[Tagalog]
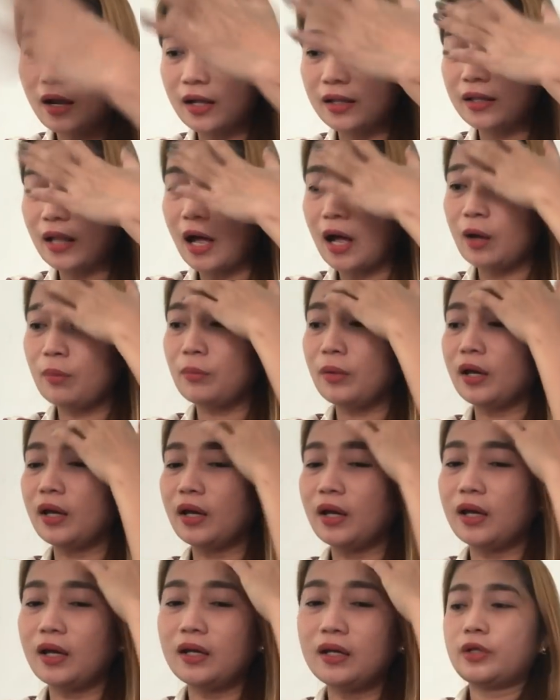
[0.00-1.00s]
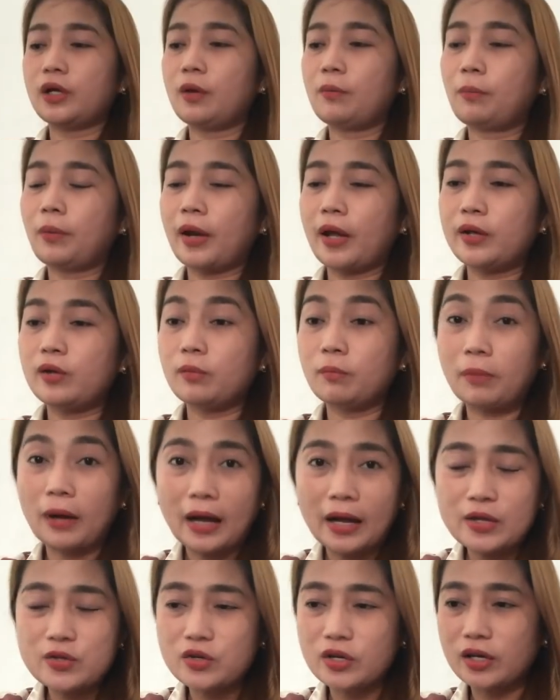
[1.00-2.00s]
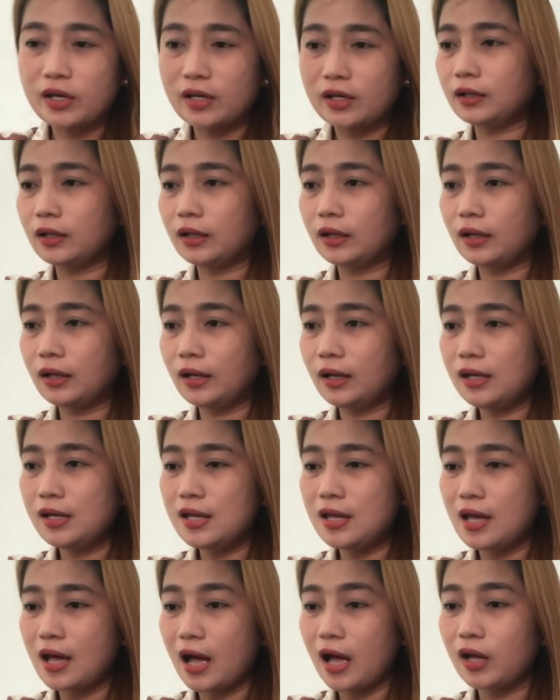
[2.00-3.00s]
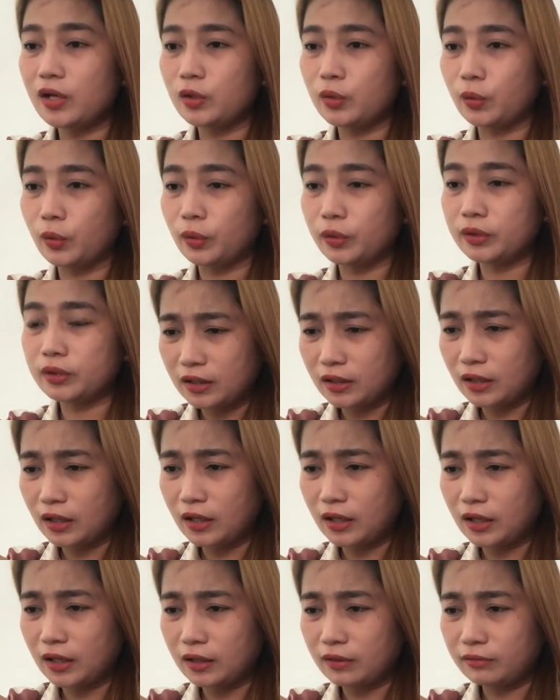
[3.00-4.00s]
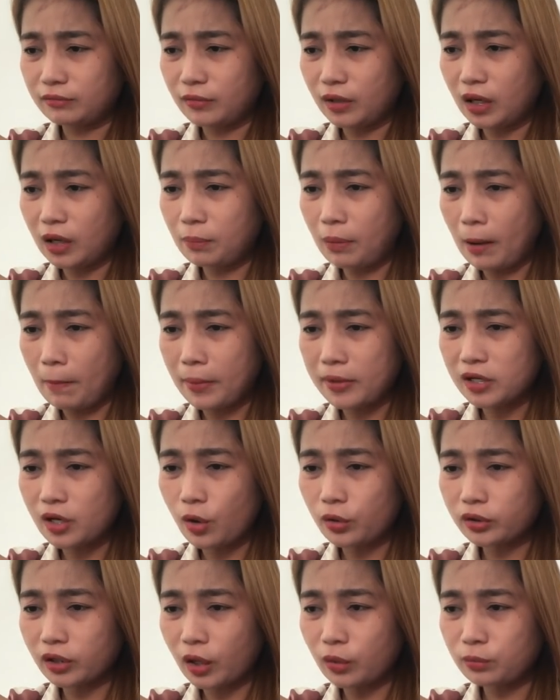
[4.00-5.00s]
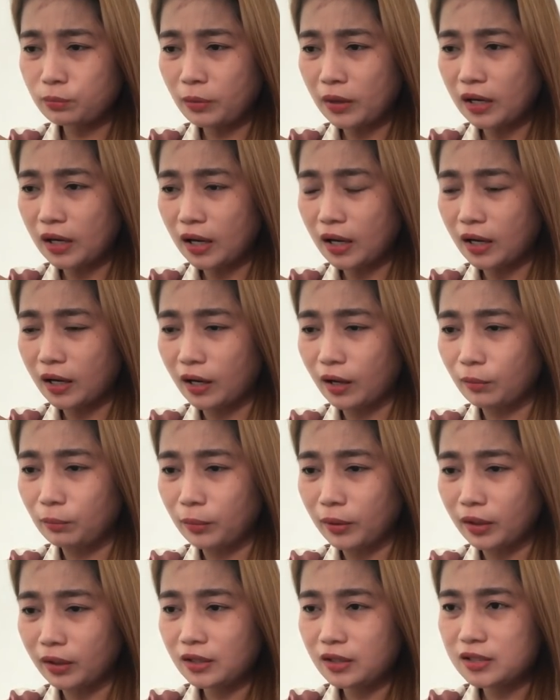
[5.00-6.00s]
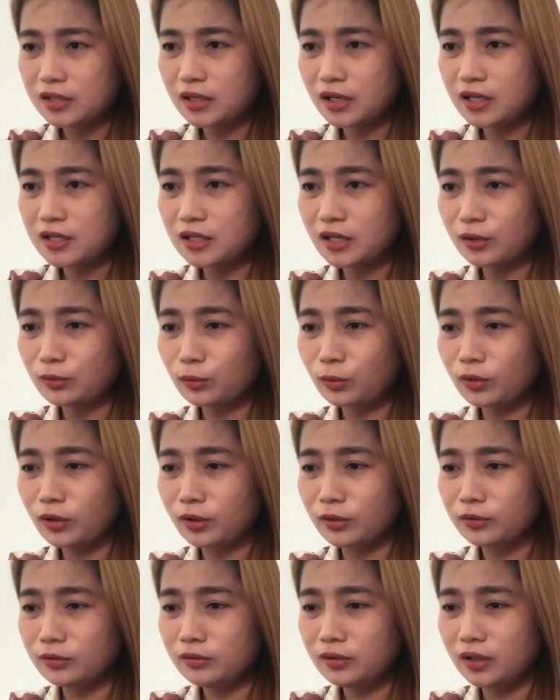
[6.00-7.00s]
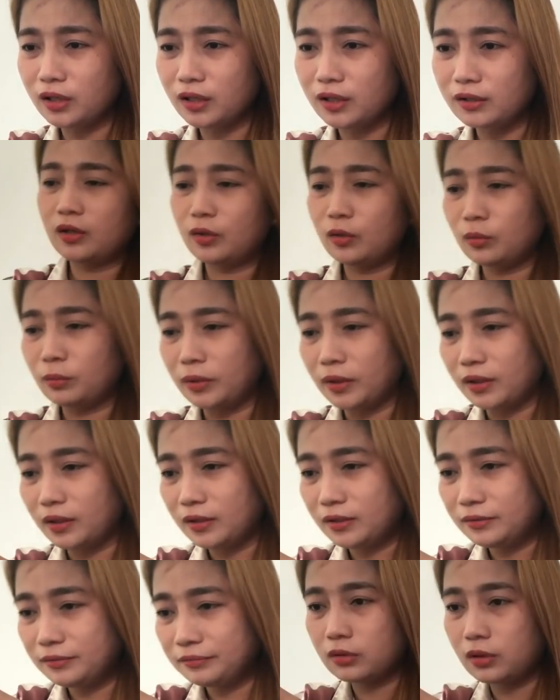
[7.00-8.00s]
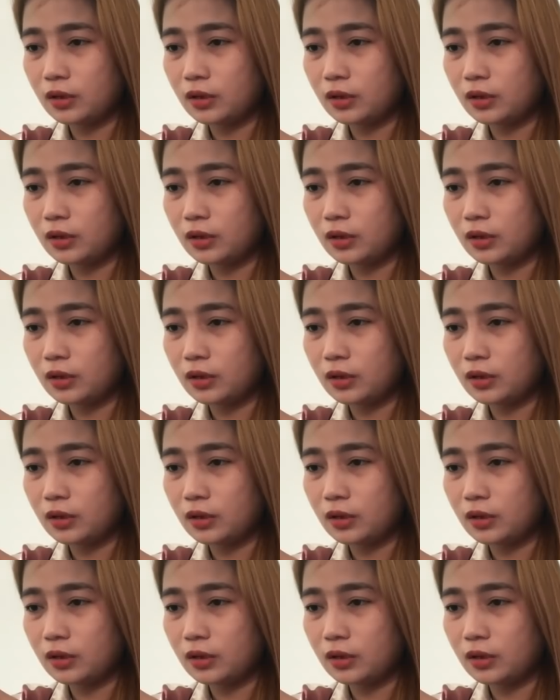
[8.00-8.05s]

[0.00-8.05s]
Ang dami. Siyempre, yung budget. Then, iayos. Andali. May nagpapa-shoutout pala kagabi. Na-screenshot ko na yun eh. Ano ba yan?